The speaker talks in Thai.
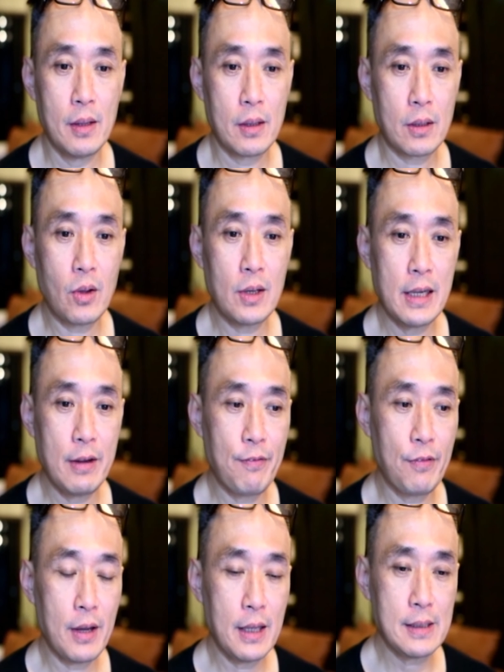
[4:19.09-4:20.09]
ก็ต้องเรียน
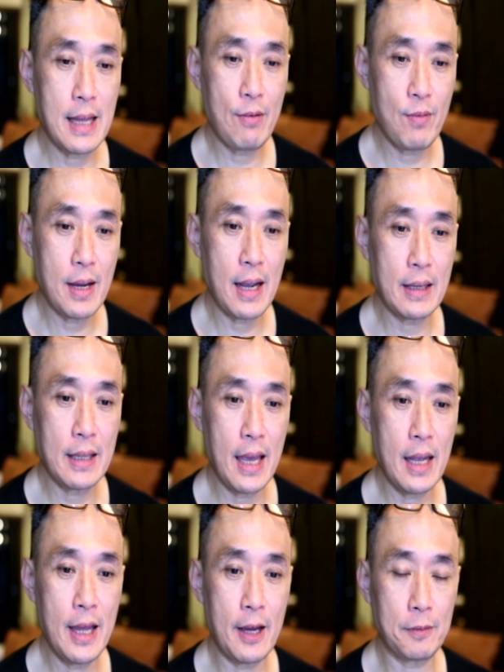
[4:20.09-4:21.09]
ให้ทราบว่างานแก้
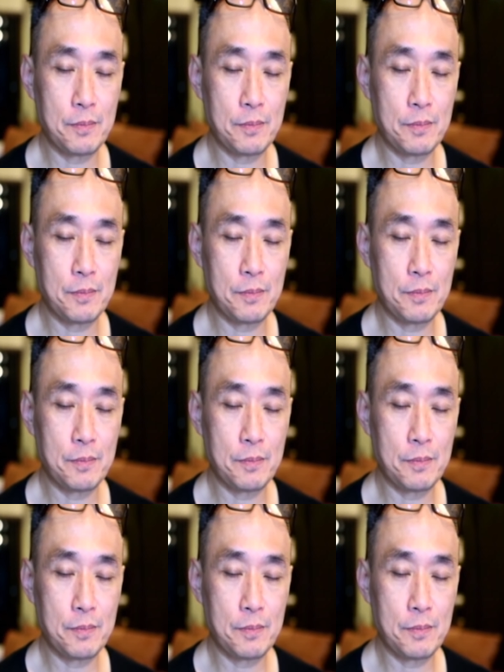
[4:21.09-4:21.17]
เนี่ย